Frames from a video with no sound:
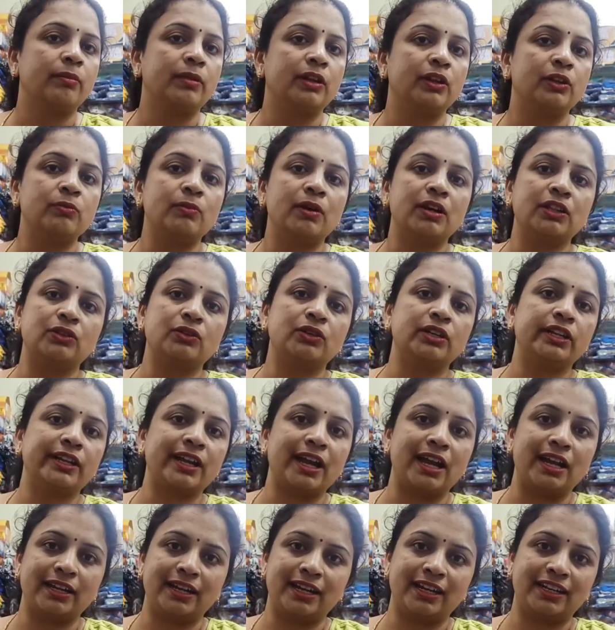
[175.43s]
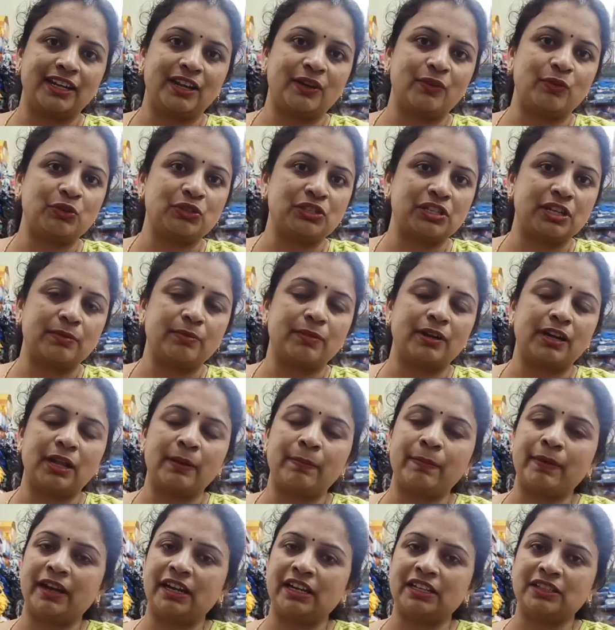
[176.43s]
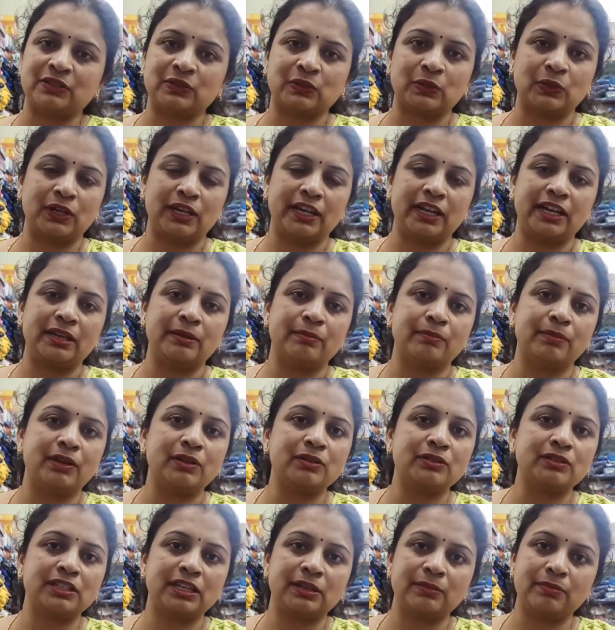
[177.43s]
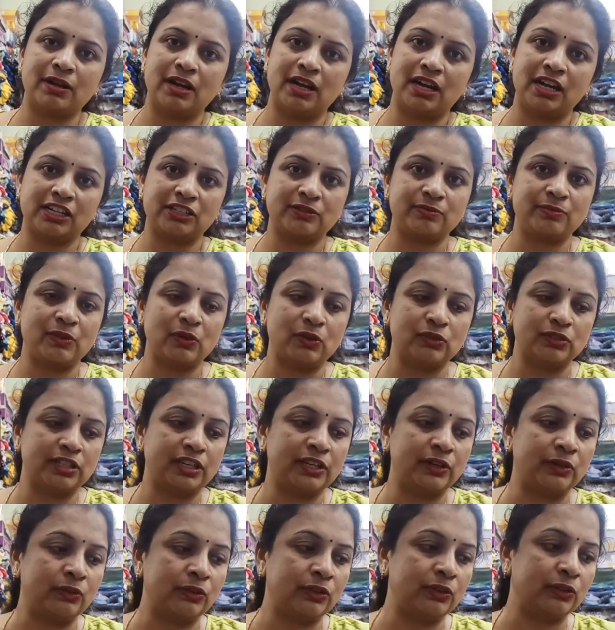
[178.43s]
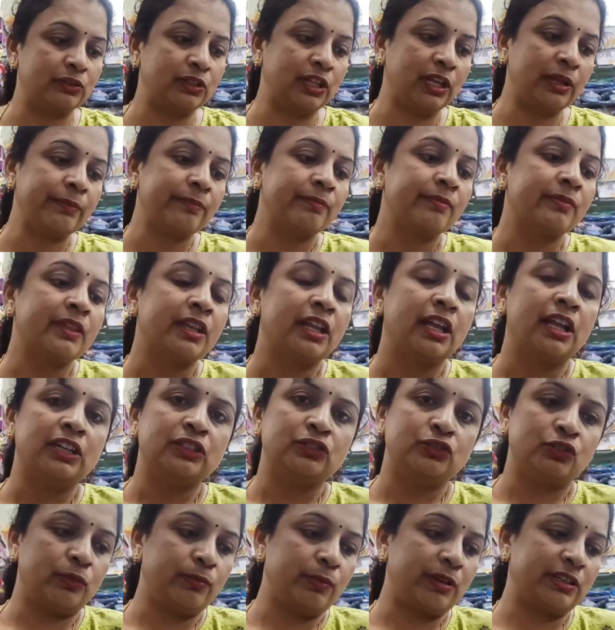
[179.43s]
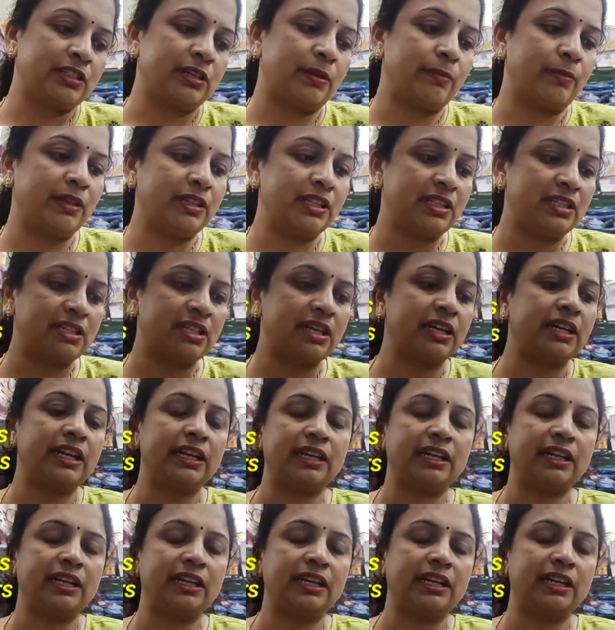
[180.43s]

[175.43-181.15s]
మీరు మాతోటి కాంటాక్ట్ అవ్వచ్చు అనమాట పైన స్క్రోల్ అయ్యే నెంబరు శ్రీ మహాలక్ష్మి హౌజర్ అని ఉంటుంది సో మీకు సంబంధించిన